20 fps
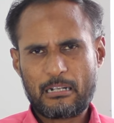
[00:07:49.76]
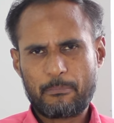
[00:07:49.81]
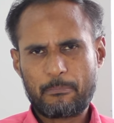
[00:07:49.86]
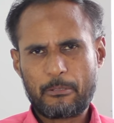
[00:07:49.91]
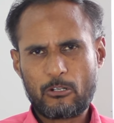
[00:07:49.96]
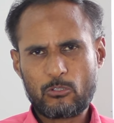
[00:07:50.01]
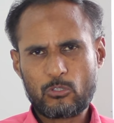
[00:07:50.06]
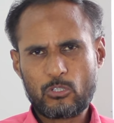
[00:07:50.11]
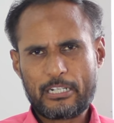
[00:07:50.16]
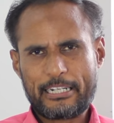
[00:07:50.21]

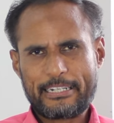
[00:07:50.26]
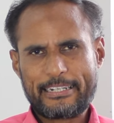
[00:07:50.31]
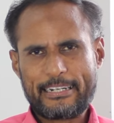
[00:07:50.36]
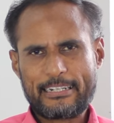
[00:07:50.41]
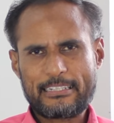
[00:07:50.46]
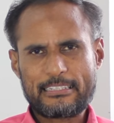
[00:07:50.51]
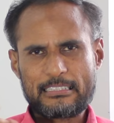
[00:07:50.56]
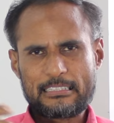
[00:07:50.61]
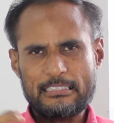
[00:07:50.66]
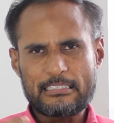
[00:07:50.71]
எங்கள் அப்பா வந்து
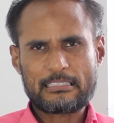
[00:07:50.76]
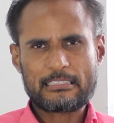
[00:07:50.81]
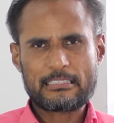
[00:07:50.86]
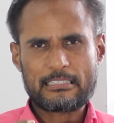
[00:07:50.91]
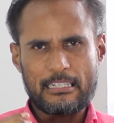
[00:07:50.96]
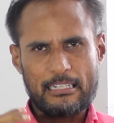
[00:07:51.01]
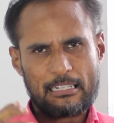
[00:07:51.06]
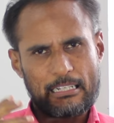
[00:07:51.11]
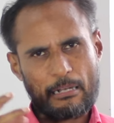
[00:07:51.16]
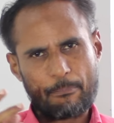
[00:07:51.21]
ரிட்டையர்டு
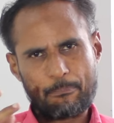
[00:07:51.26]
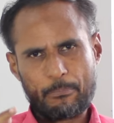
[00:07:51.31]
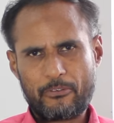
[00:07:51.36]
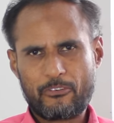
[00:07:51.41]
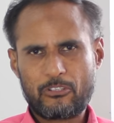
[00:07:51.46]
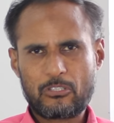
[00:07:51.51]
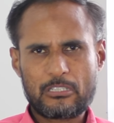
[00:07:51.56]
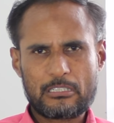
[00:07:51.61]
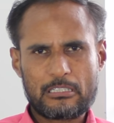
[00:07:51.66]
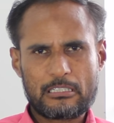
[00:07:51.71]

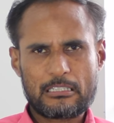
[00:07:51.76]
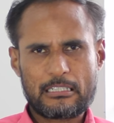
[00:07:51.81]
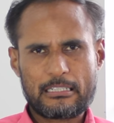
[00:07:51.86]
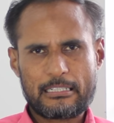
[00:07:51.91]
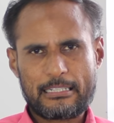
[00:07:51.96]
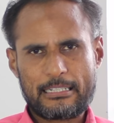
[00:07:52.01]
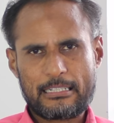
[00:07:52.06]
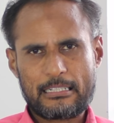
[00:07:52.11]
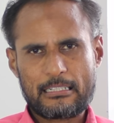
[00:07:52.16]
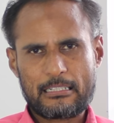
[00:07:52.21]
அப்போ வந்து
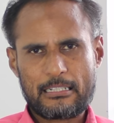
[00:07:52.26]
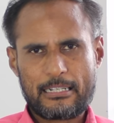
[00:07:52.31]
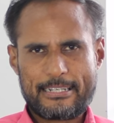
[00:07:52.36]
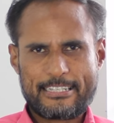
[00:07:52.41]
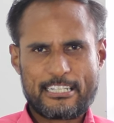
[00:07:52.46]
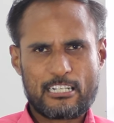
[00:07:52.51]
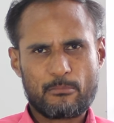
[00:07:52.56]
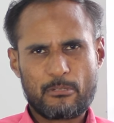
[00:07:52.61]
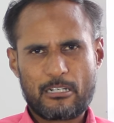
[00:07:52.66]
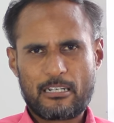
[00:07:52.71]

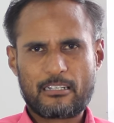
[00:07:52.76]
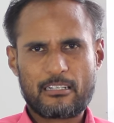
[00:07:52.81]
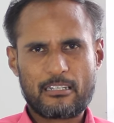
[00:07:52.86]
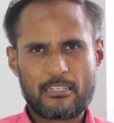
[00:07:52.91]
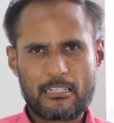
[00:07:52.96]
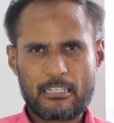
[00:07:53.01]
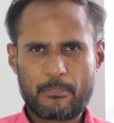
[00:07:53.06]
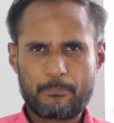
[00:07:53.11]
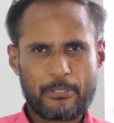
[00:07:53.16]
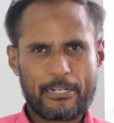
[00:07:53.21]
ஹெச்எம்மாக
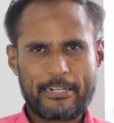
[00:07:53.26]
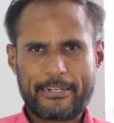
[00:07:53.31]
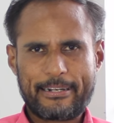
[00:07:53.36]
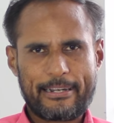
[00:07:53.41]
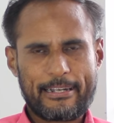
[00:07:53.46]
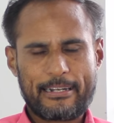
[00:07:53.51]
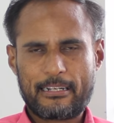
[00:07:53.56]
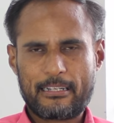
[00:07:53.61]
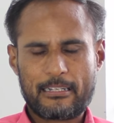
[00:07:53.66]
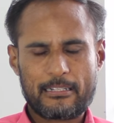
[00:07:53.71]
இருந்தார் இப்போ
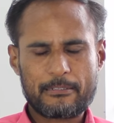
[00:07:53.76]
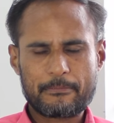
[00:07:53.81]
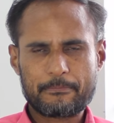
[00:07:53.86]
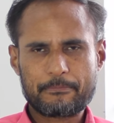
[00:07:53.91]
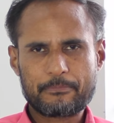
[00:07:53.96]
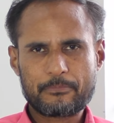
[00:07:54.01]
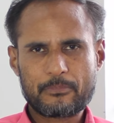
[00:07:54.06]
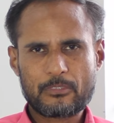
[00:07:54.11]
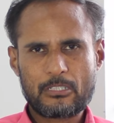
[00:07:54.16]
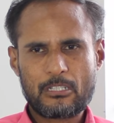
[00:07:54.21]
ரிட்டையர்ட் ஆகிட்டார்
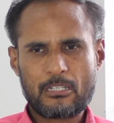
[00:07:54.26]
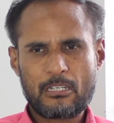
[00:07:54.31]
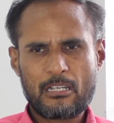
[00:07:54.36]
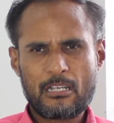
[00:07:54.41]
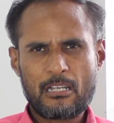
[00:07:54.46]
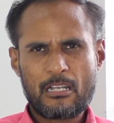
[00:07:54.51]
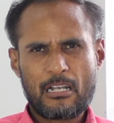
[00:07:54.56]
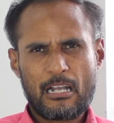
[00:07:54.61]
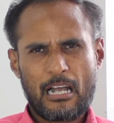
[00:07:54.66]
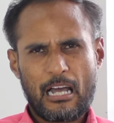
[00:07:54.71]

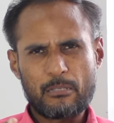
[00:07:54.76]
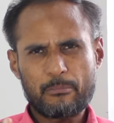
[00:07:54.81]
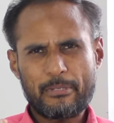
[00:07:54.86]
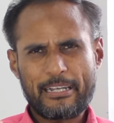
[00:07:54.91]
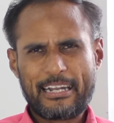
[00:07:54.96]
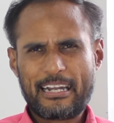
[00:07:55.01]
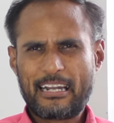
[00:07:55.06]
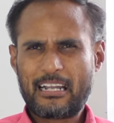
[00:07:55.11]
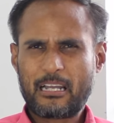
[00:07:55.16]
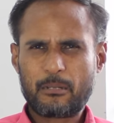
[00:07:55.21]

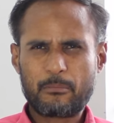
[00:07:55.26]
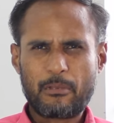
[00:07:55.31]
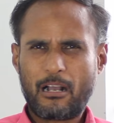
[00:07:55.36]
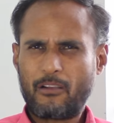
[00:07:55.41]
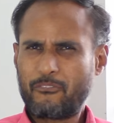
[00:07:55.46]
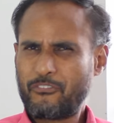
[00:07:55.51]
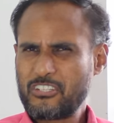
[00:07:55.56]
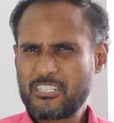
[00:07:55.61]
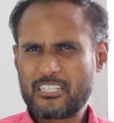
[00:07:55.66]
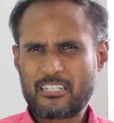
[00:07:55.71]
அது மாதிரி
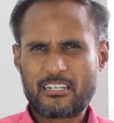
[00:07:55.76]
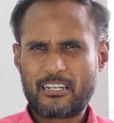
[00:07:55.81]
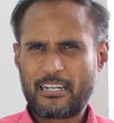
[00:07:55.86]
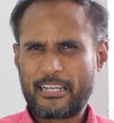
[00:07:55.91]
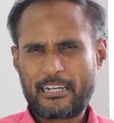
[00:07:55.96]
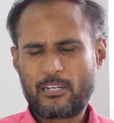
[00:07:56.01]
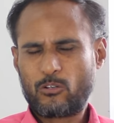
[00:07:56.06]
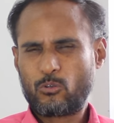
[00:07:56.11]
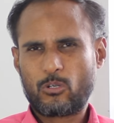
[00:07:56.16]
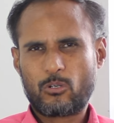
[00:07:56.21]
எல்லாருமே
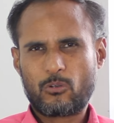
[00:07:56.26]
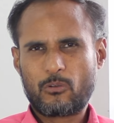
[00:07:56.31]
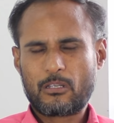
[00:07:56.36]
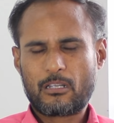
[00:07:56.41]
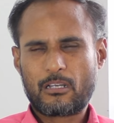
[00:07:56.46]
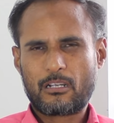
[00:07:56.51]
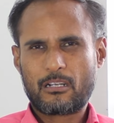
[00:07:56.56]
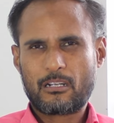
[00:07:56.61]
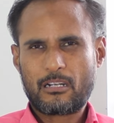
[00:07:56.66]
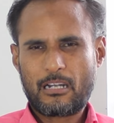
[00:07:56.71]
ஆஃபீஸர் லைனில்
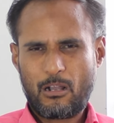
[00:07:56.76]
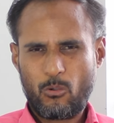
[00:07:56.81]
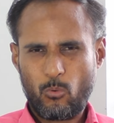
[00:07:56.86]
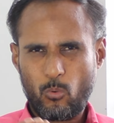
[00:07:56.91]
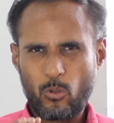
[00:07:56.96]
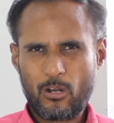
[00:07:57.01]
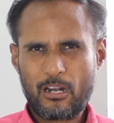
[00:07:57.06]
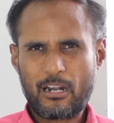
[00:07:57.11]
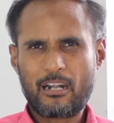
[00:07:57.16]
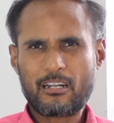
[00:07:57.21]
உள்ளவங்க தான்
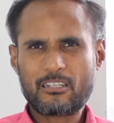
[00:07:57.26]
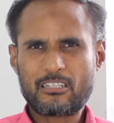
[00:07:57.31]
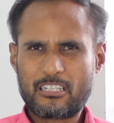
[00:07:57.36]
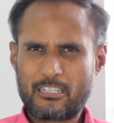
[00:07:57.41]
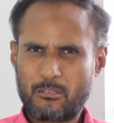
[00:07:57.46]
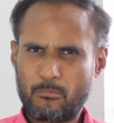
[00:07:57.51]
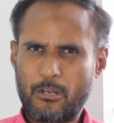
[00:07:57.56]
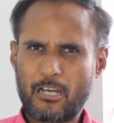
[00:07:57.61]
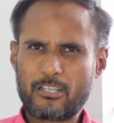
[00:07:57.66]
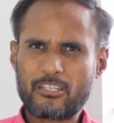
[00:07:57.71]
நான் ஒரு ஆள்
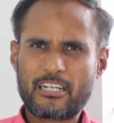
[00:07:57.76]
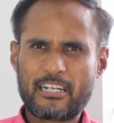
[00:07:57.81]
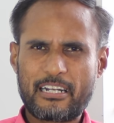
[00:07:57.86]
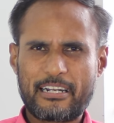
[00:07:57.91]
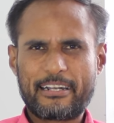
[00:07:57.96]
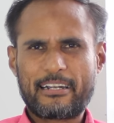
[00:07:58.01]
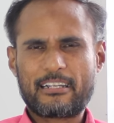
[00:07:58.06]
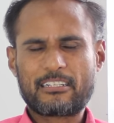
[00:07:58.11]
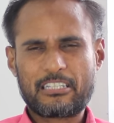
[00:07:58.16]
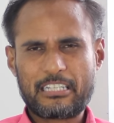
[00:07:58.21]
தான் அந்த
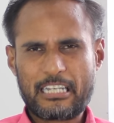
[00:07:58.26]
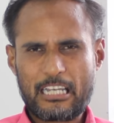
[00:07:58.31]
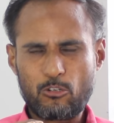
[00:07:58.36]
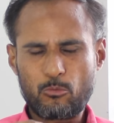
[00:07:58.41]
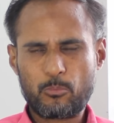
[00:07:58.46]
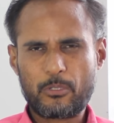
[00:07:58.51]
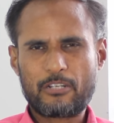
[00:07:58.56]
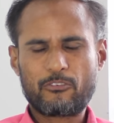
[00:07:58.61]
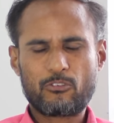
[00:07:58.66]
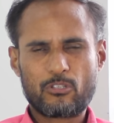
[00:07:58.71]
மாதிரி லைனை
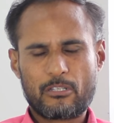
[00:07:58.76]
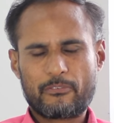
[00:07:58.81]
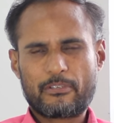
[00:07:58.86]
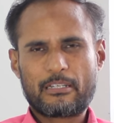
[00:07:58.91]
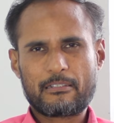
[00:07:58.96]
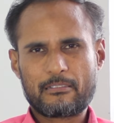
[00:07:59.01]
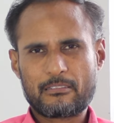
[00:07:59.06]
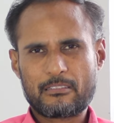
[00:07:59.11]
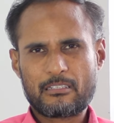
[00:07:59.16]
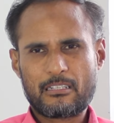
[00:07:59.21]
தேர்வு பண்ணி
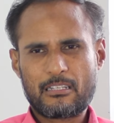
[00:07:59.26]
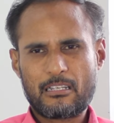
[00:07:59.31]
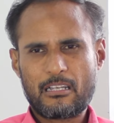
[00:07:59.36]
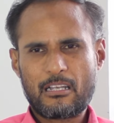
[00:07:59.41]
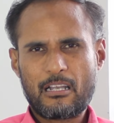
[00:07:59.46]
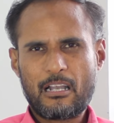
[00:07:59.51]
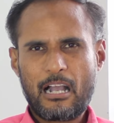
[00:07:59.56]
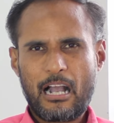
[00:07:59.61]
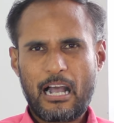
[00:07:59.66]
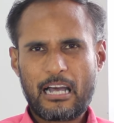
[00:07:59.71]
வந்தவன்
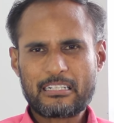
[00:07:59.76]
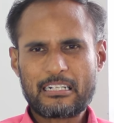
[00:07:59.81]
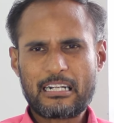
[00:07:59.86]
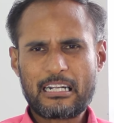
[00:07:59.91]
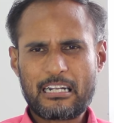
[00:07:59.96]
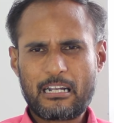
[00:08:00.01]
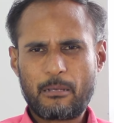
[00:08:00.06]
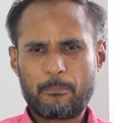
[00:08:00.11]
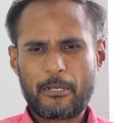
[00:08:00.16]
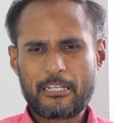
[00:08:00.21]

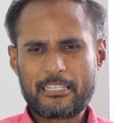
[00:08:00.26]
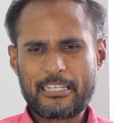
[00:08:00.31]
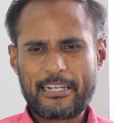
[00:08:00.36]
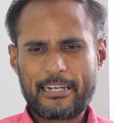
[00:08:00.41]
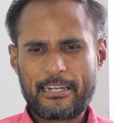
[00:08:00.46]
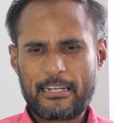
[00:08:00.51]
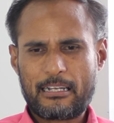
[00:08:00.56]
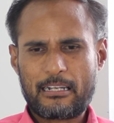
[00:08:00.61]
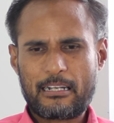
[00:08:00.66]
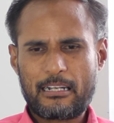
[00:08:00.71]
அதனால் நான்
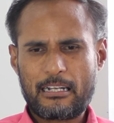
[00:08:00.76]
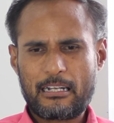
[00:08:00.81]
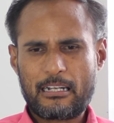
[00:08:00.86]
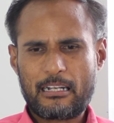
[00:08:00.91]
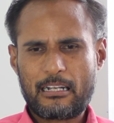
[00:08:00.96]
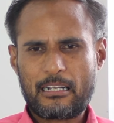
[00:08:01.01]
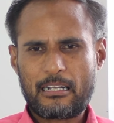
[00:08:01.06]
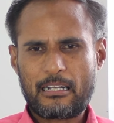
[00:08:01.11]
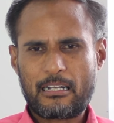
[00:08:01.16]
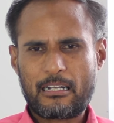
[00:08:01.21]
பார்த்தீங்கன்னா
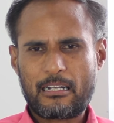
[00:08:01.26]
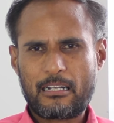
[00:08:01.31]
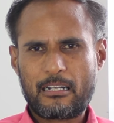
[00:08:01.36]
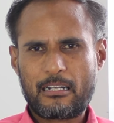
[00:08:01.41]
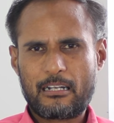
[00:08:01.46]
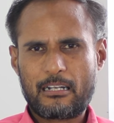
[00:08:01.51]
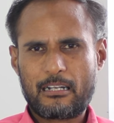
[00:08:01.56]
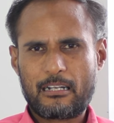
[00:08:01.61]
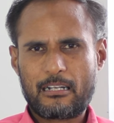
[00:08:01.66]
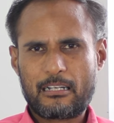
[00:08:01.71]

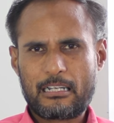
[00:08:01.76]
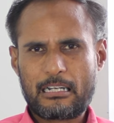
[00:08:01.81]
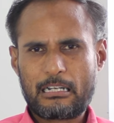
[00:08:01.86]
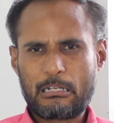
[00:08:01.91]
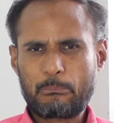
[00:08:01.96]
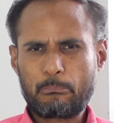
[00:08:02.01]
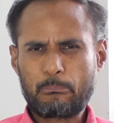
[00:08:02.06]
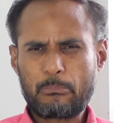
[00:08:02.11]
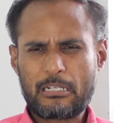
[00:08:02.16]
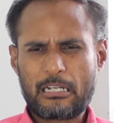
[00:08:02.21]

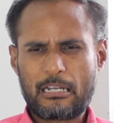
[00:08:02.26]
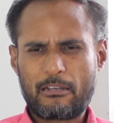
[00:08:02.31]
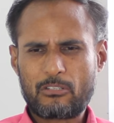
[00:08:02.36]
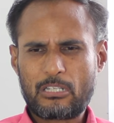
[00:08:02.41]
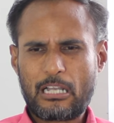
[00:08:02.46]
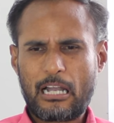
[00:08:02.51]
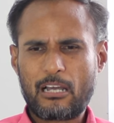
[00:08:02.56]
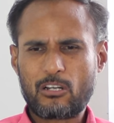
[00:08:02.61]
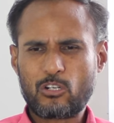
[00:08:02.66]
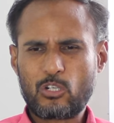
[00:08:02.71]
ரொம்ப
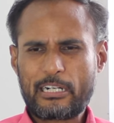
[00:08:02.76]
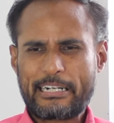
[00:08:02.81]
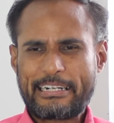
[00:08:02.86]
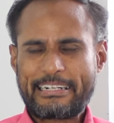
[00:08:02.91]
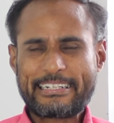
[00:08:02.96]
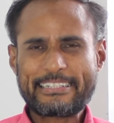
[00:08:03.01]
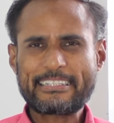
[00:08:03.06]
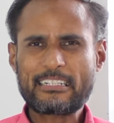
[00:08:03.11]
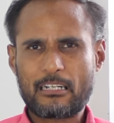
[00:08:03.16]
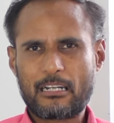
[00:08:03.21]
நான்
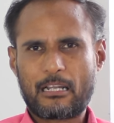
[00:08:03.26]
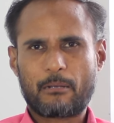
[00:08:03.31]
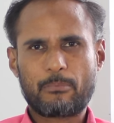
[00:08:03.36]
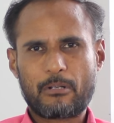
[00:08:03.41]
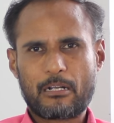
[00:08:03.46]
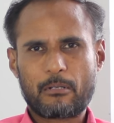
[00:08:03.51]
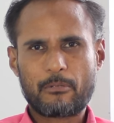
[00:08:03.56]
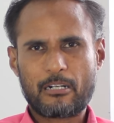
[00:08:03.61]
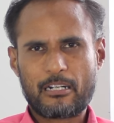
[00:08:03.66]
யாருக்கும் கெடுதல் நான்